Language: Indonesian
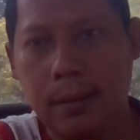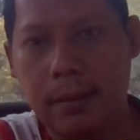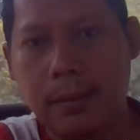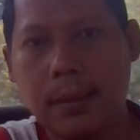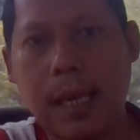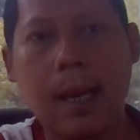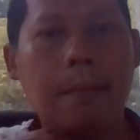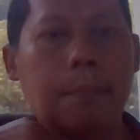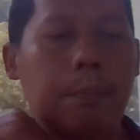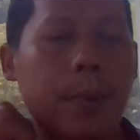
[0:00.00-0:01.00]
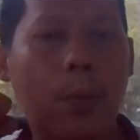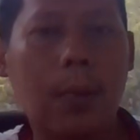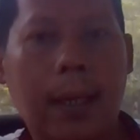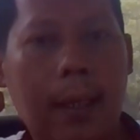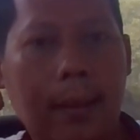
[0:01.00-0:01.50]
Salam
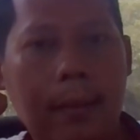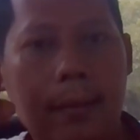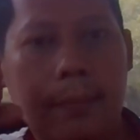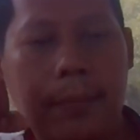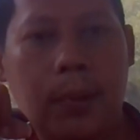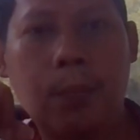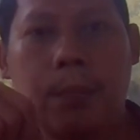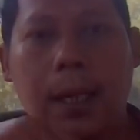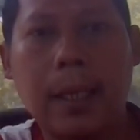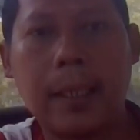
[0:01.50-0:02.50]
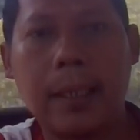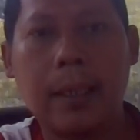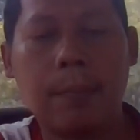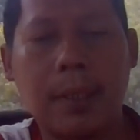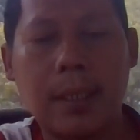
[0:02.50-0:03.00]
pemula. Jumpa
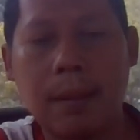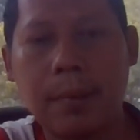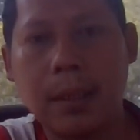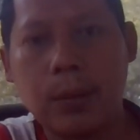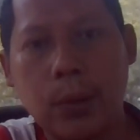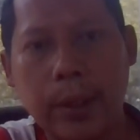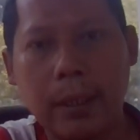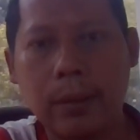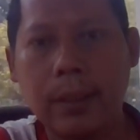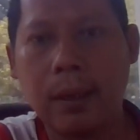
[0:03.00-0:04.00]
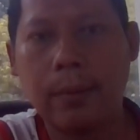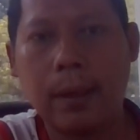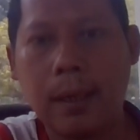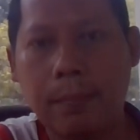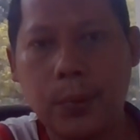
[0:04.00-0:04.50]
lagi bersama Studio Etoy ya,
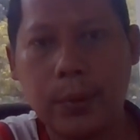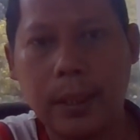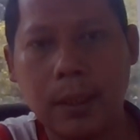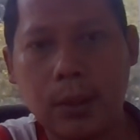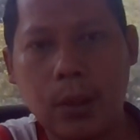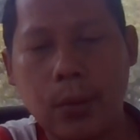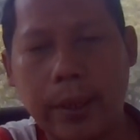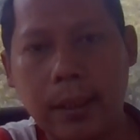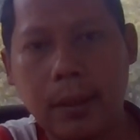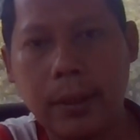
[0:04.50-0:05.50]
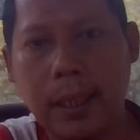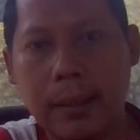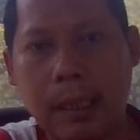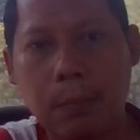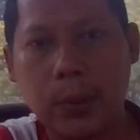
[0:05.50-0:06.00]
welcome to channel Studio Etoy
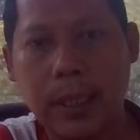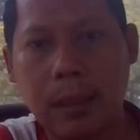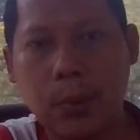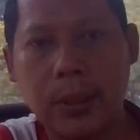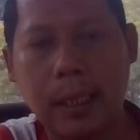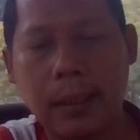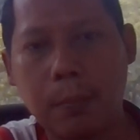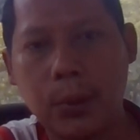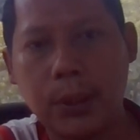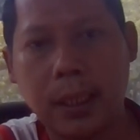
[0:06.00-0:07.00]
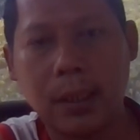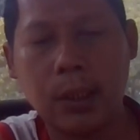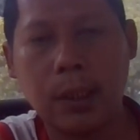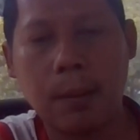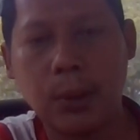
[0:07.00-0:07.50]
yang tak bosan-bosan, tak bosan,
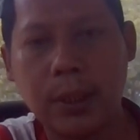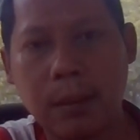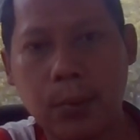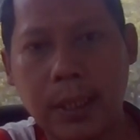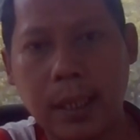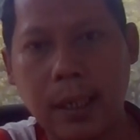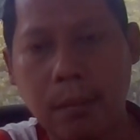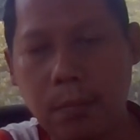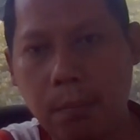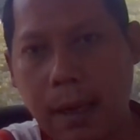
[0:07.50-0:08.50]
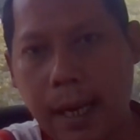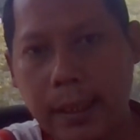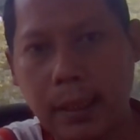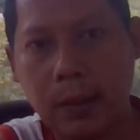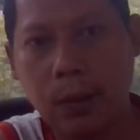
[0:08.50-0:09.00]
tak bosan-bosan
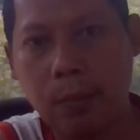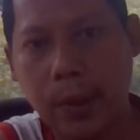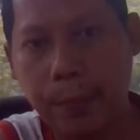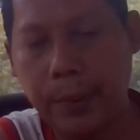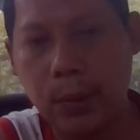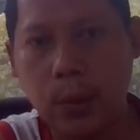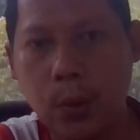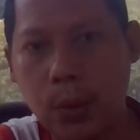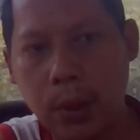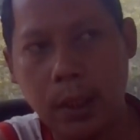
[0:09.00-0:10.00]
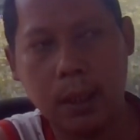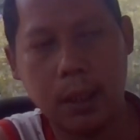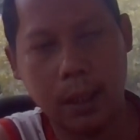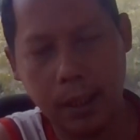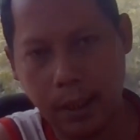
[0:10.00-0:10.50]
membahas atau mereview
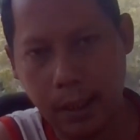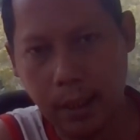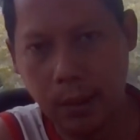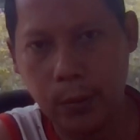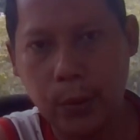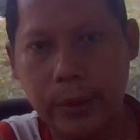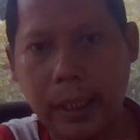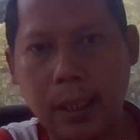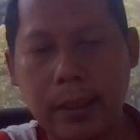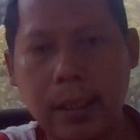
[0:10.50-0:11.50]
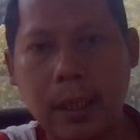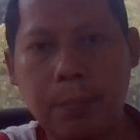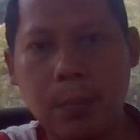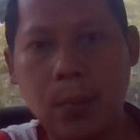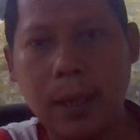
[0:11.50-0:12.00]
Eh, untuk channel-channel
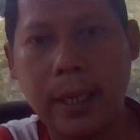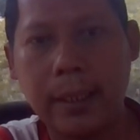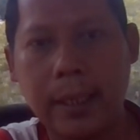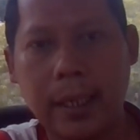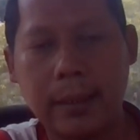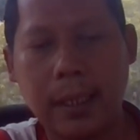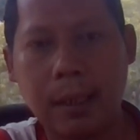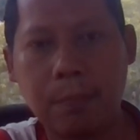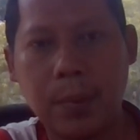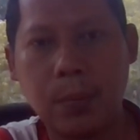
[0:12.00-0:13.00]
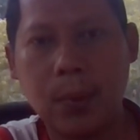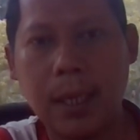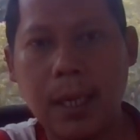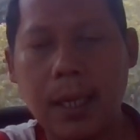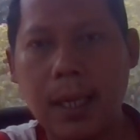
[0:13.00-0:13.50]
pemula ya, salam
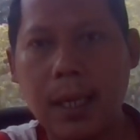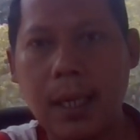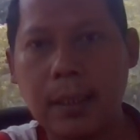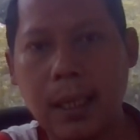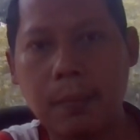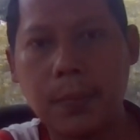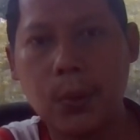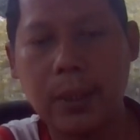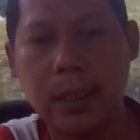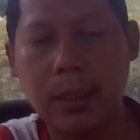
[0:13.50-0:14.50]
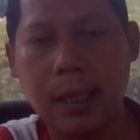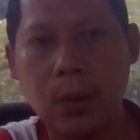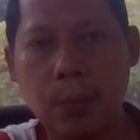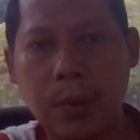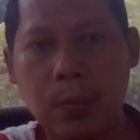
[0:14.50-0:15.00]
pemula, salam sukses
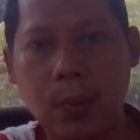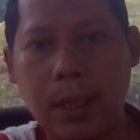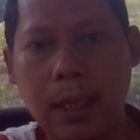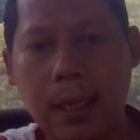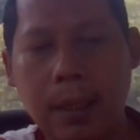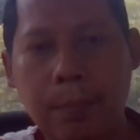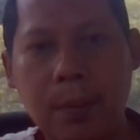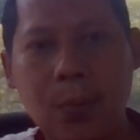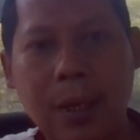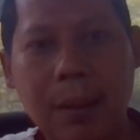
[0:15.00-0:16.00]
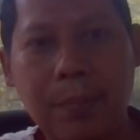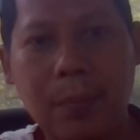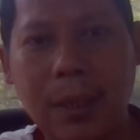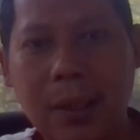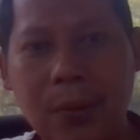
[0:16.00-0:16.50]
selalu pemula, pemula
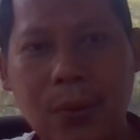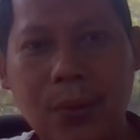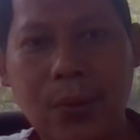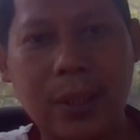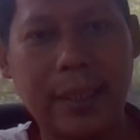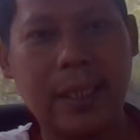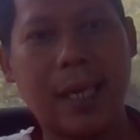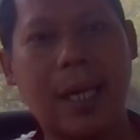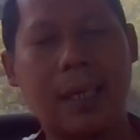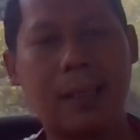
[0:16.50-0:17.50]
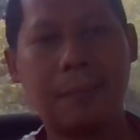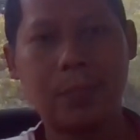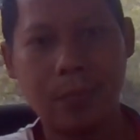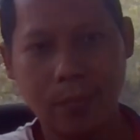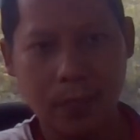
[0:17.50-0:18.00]
pemalu, iya.
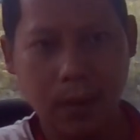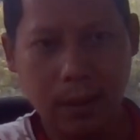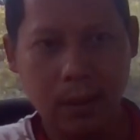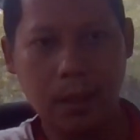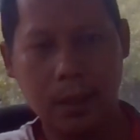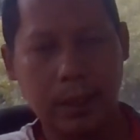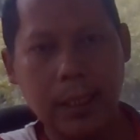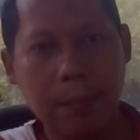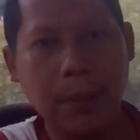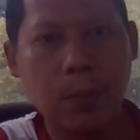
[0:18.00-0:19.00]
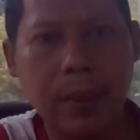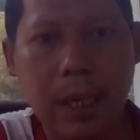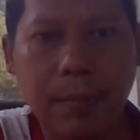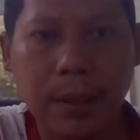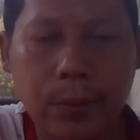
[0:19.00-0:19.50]
Kita maju
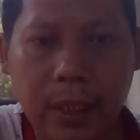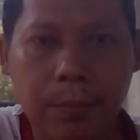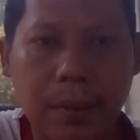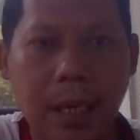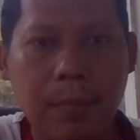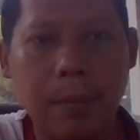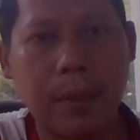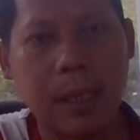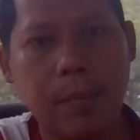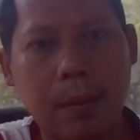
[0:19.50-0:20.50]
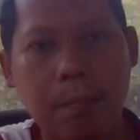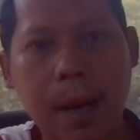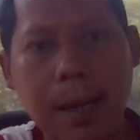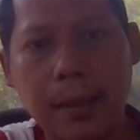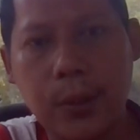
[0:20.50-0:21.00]
bersama, sukses bersama bersama
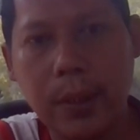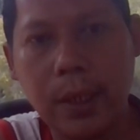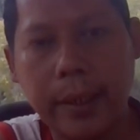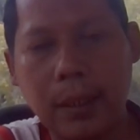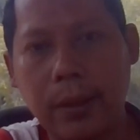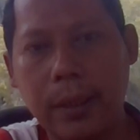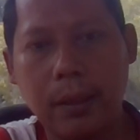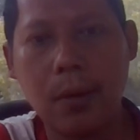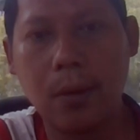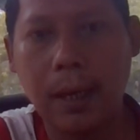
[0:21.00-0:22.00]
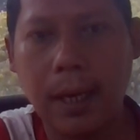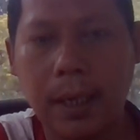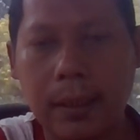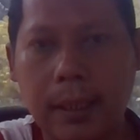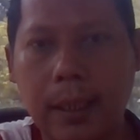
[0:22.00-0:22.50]
Bang Studio Etoy. Yuk,
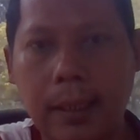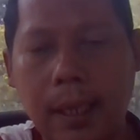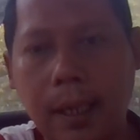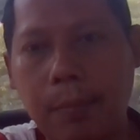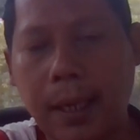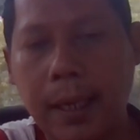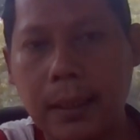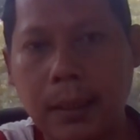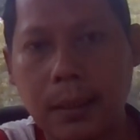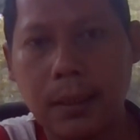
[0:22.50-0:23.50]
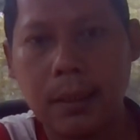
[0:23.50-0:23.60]
ah kita bahas.